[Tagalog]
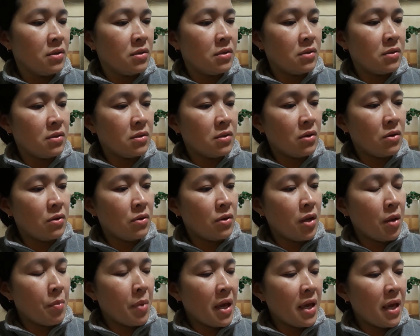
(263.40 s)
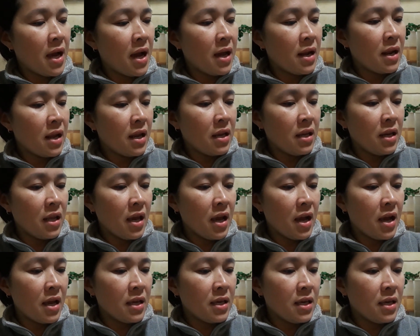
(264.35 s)
So, nabayaran
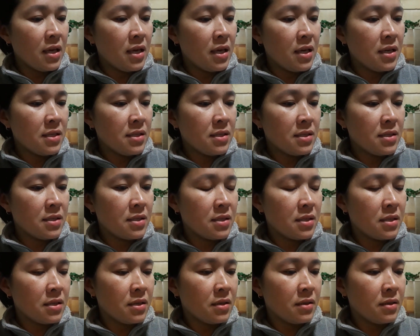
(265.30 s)
niya is